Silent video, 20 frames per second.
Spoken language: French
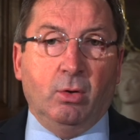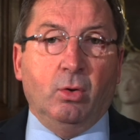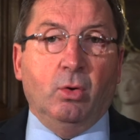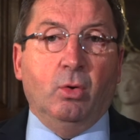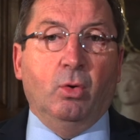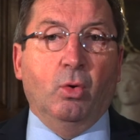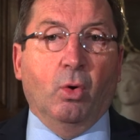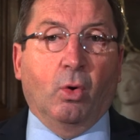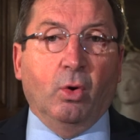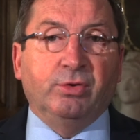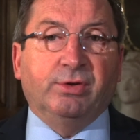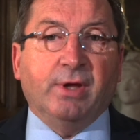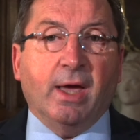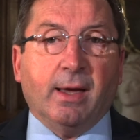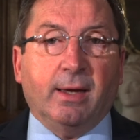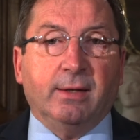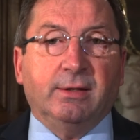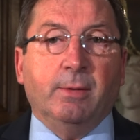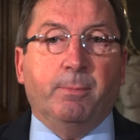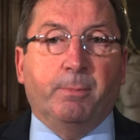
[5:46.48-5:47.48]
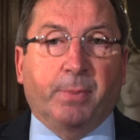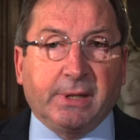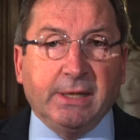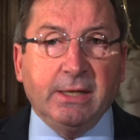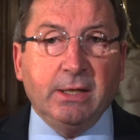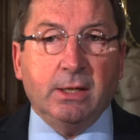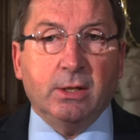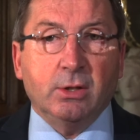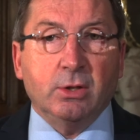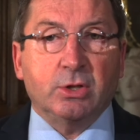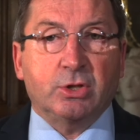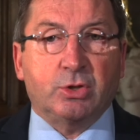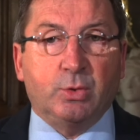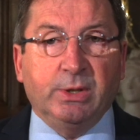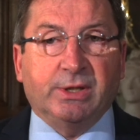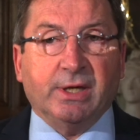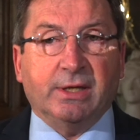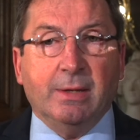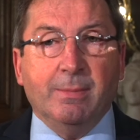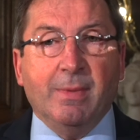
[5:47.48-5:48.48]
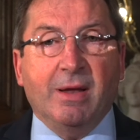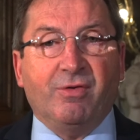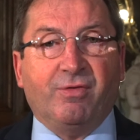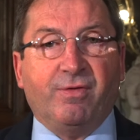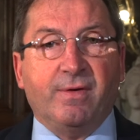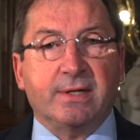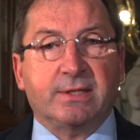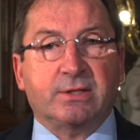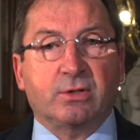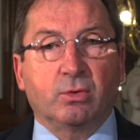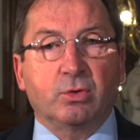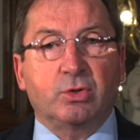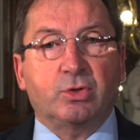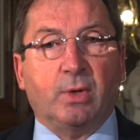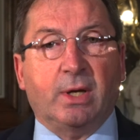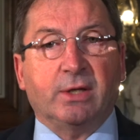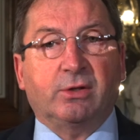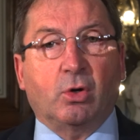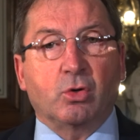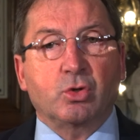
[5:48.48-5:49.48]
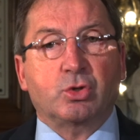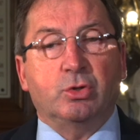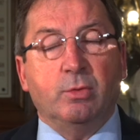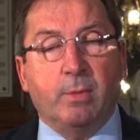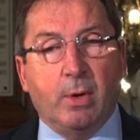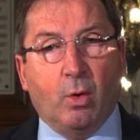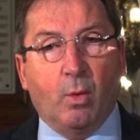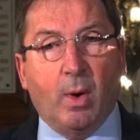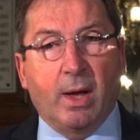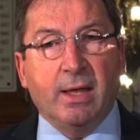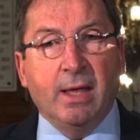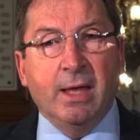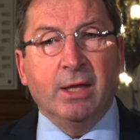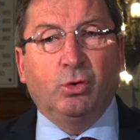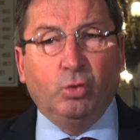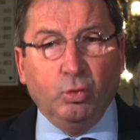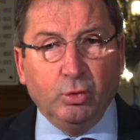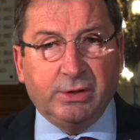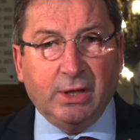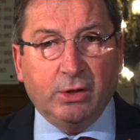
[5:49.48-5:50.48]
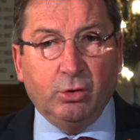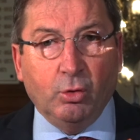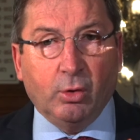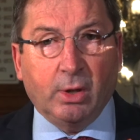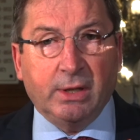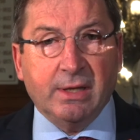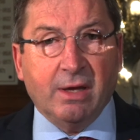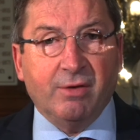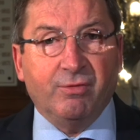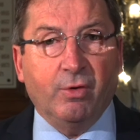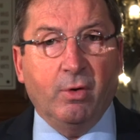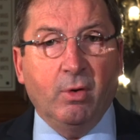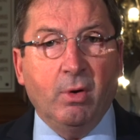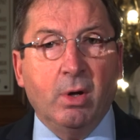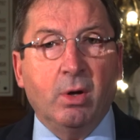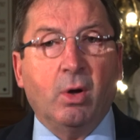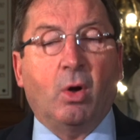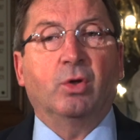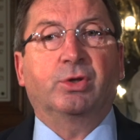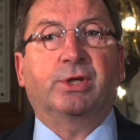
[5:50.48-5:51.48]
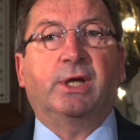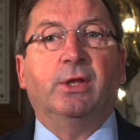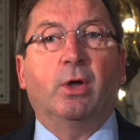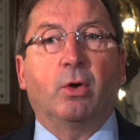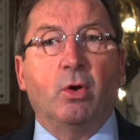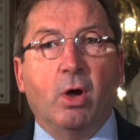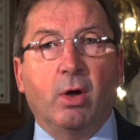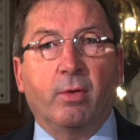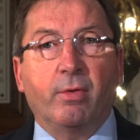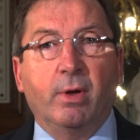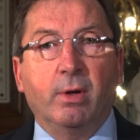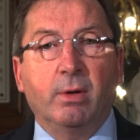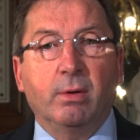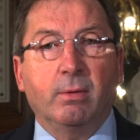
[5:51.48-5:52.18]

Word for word: Le retard était pris suite à des malfaçons sur la tranche numéro 1. Tout est dorénavant rentré dans l'ordre.